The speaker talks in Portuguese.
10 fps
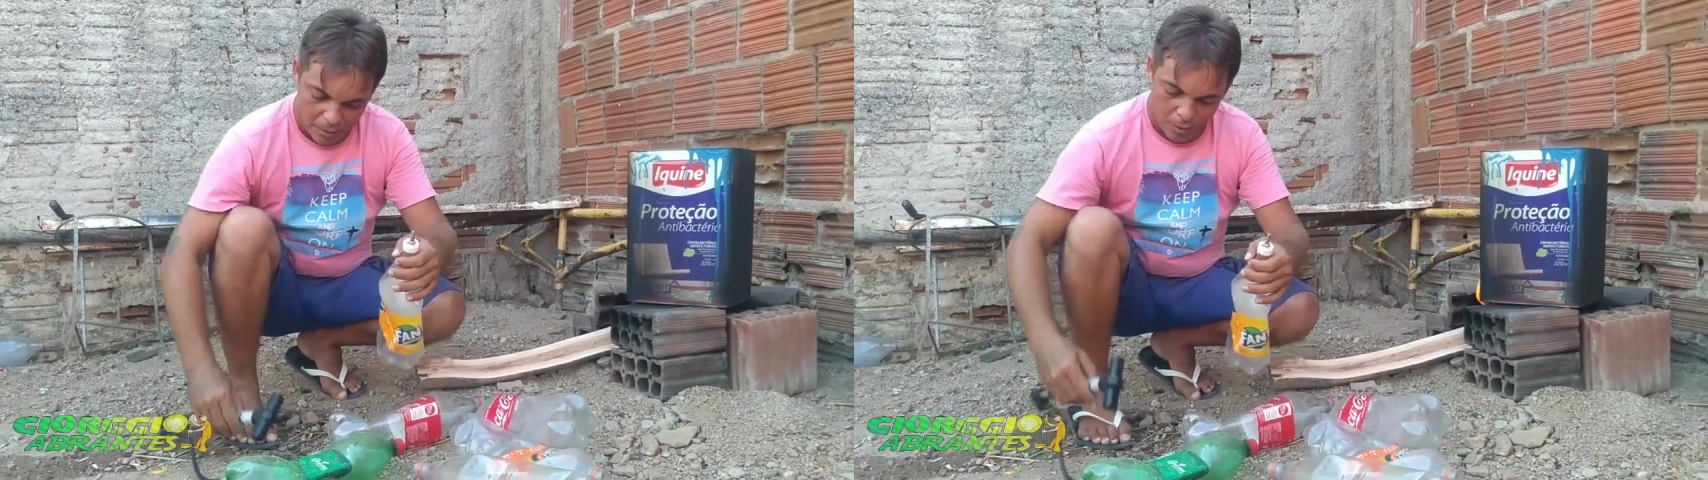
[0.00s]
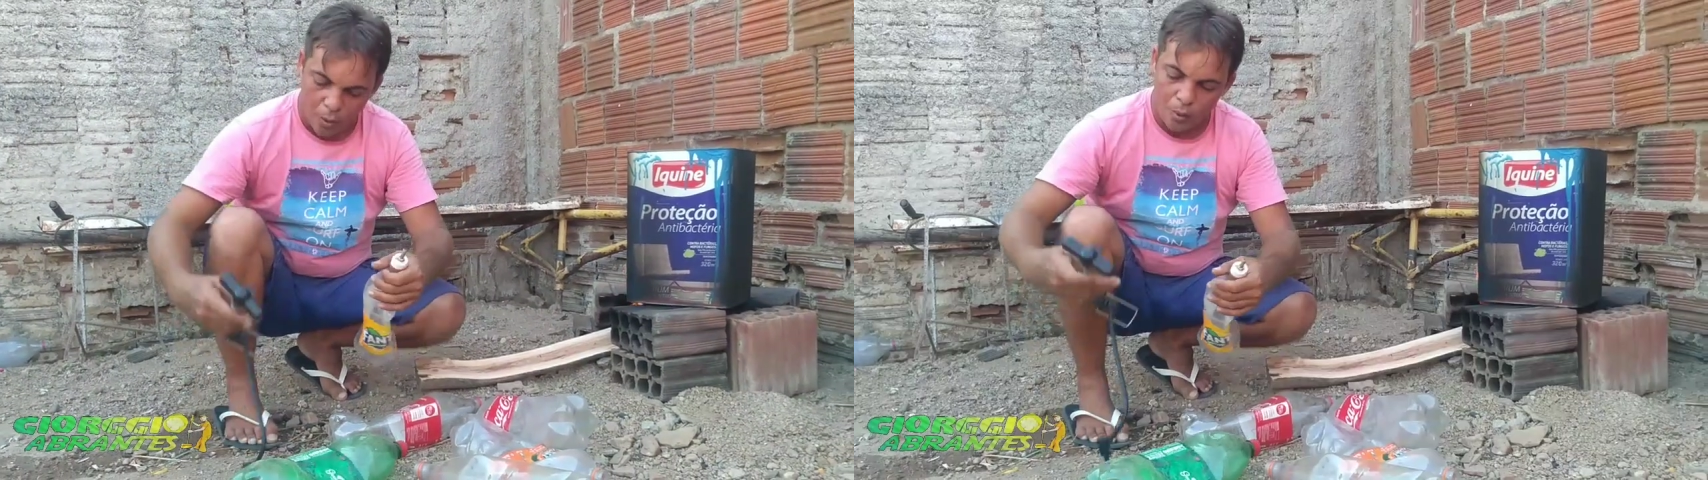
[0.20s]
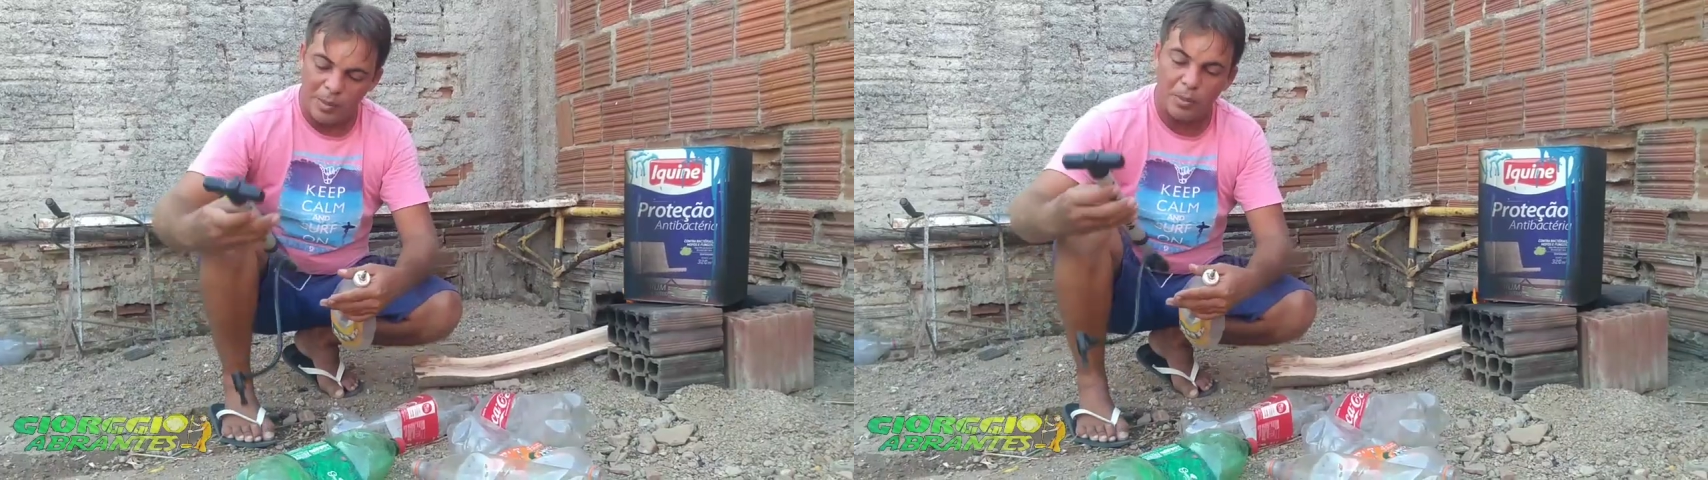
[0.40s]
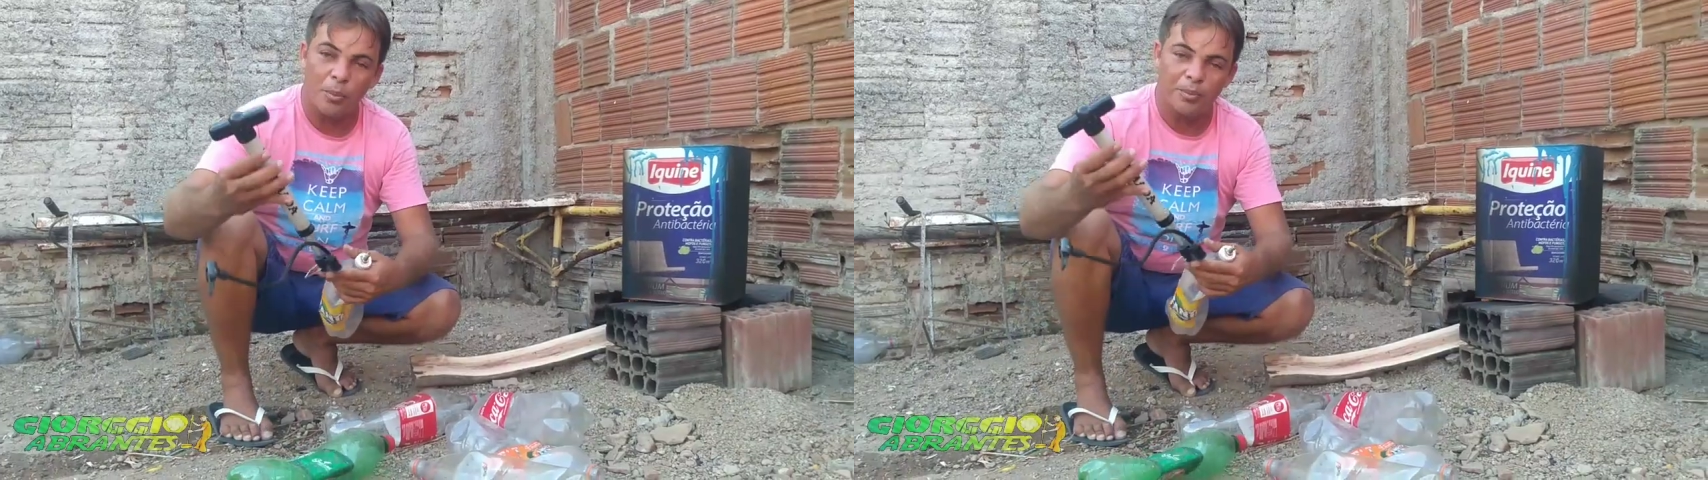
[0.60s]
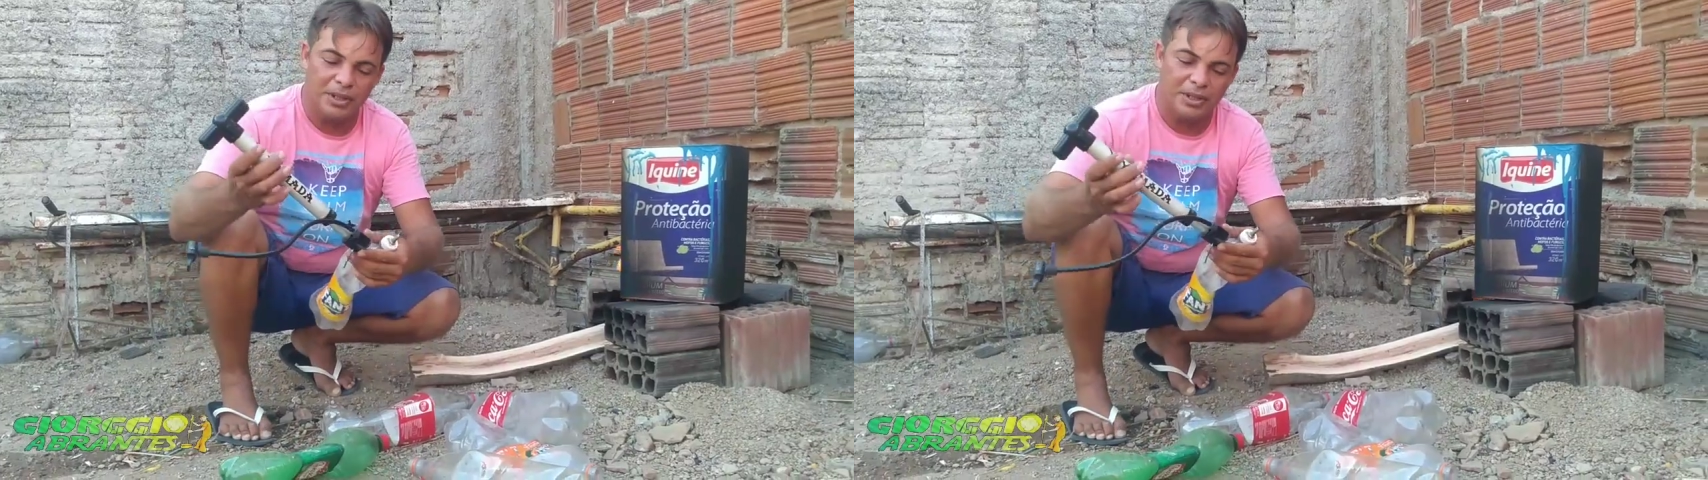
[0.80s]
com uma
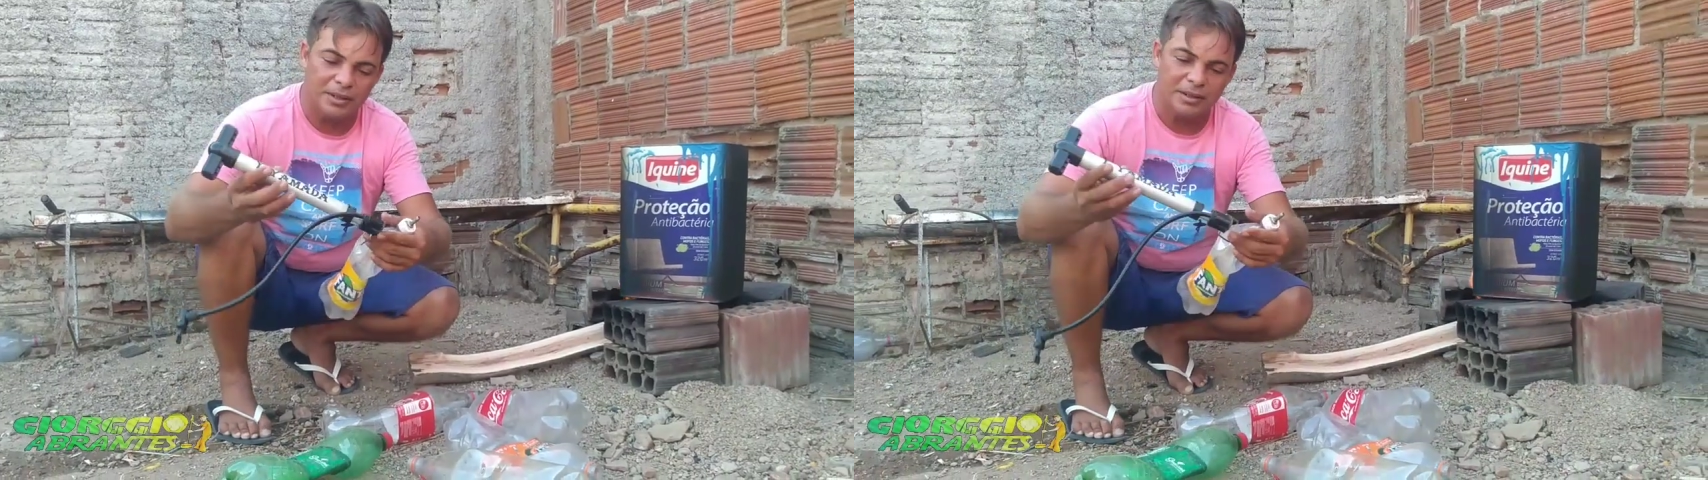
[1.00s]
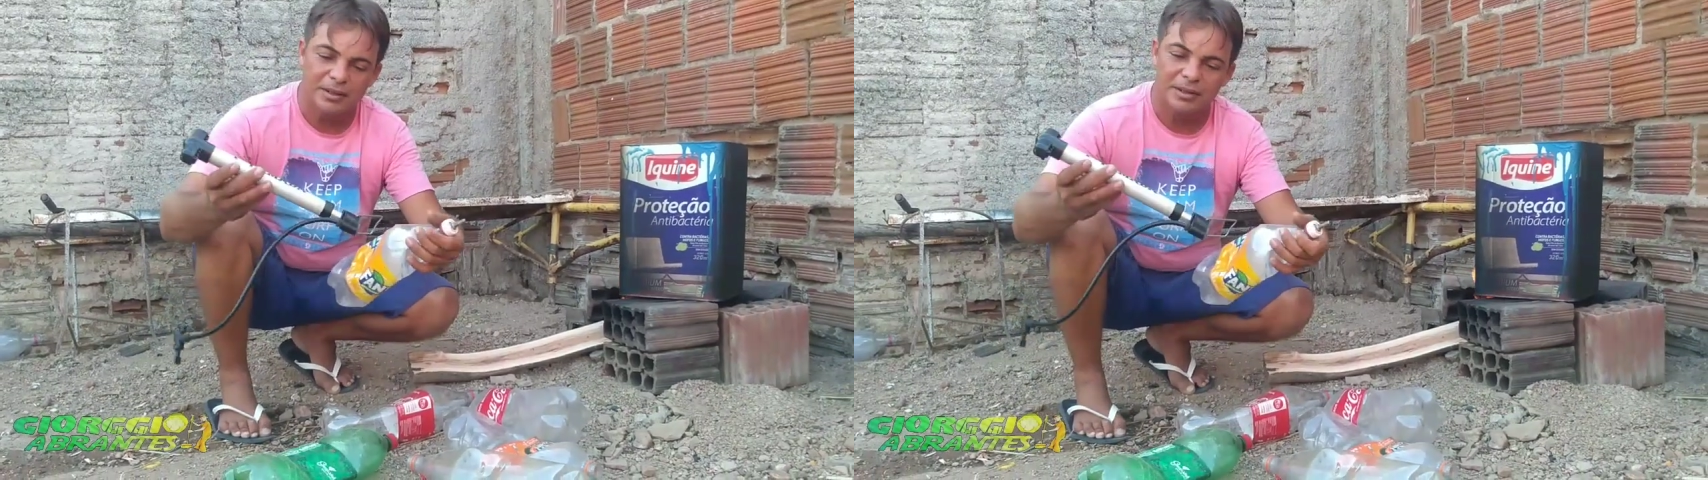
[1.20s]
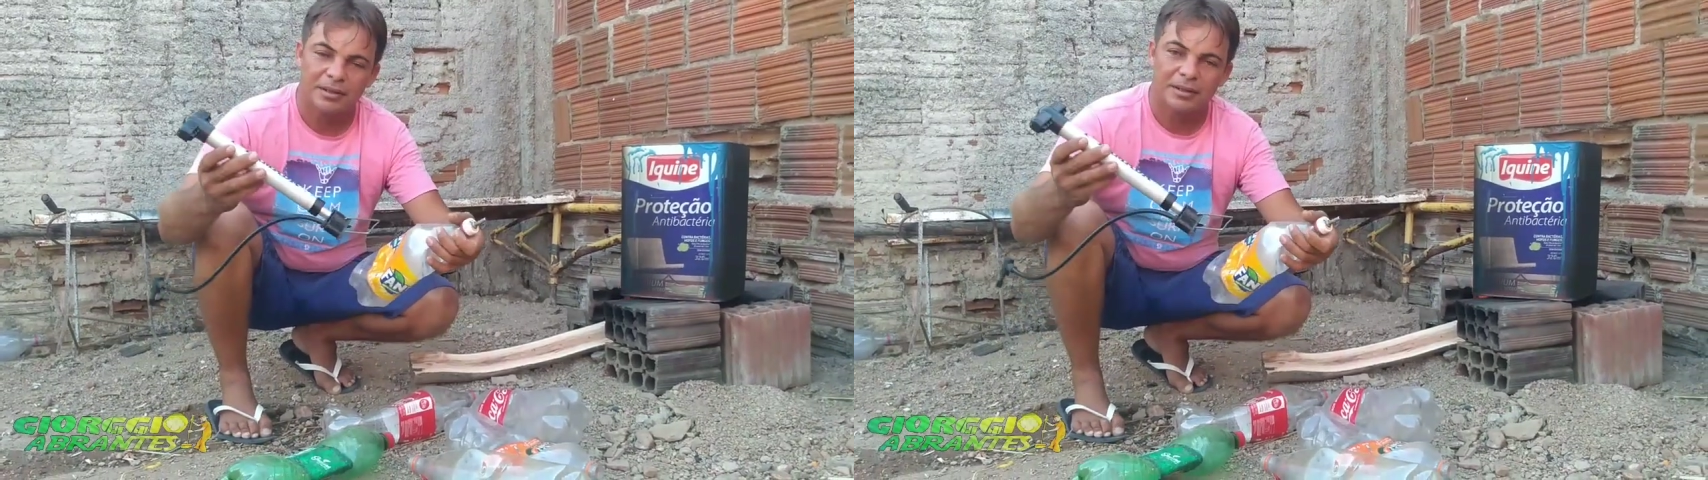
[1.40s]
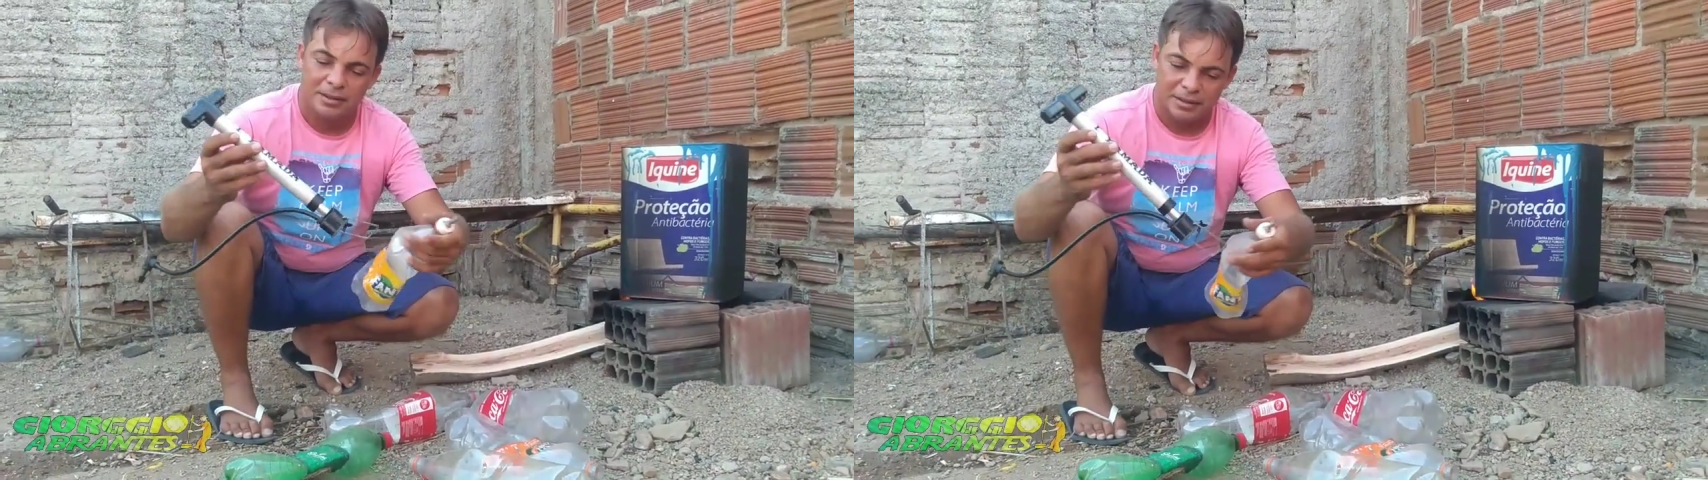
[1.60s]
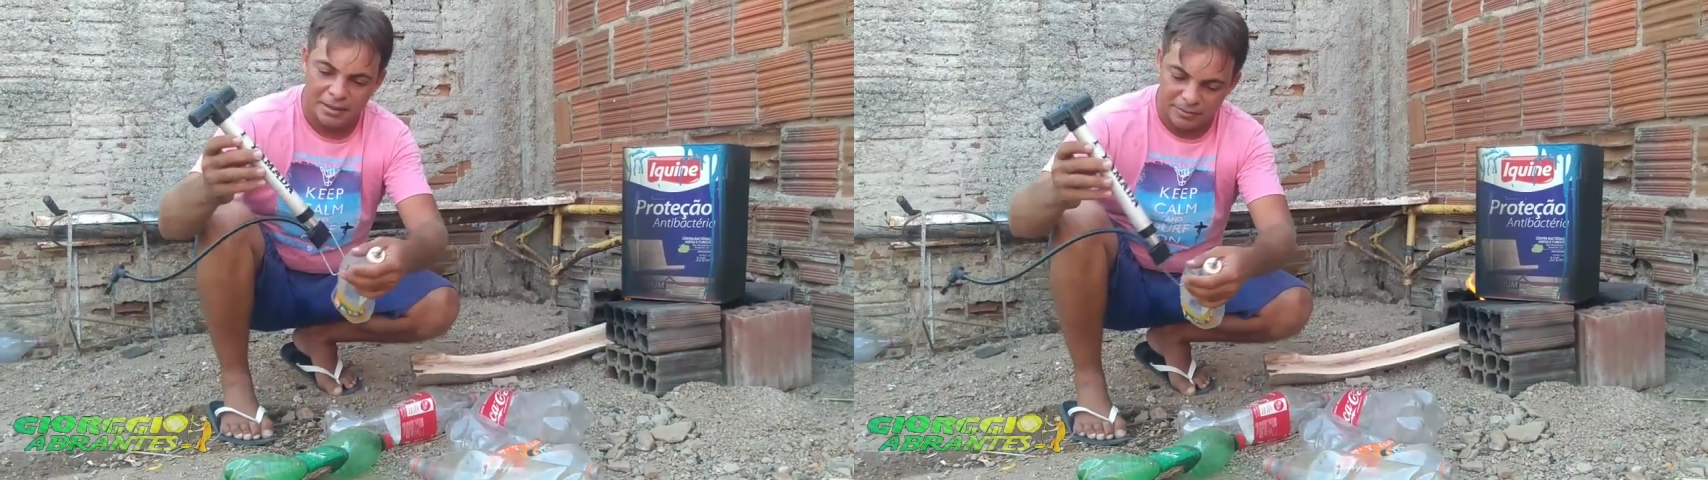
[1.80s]
bombinha,
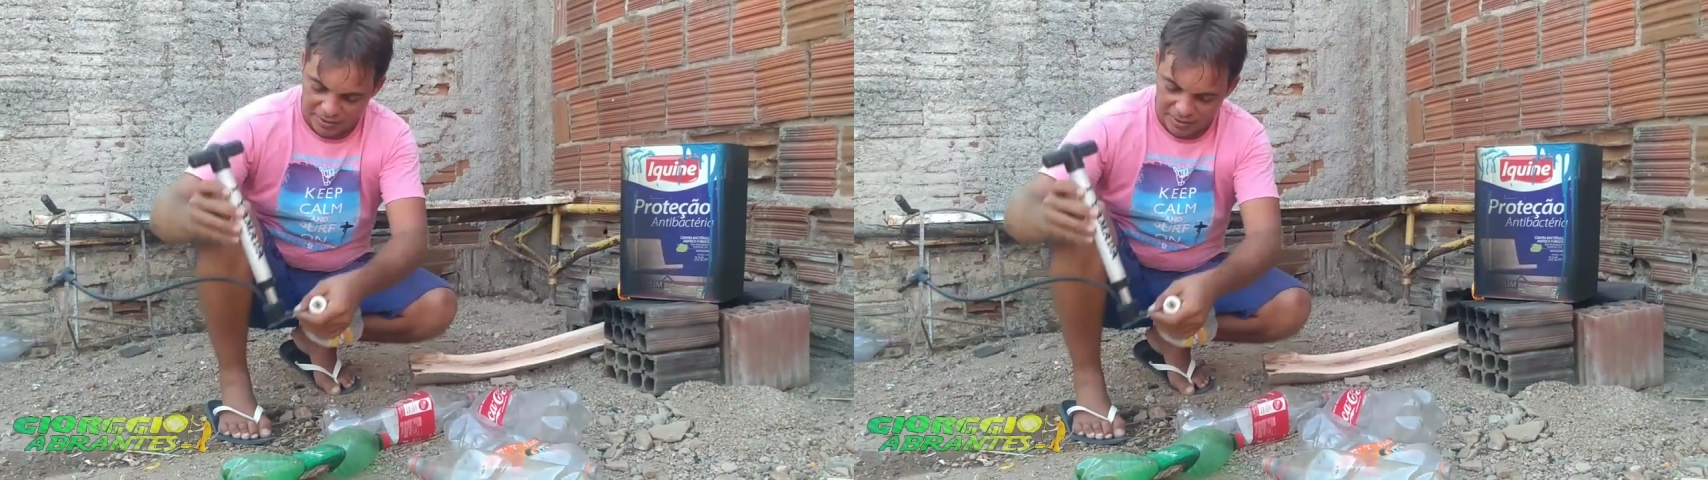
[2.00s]
né?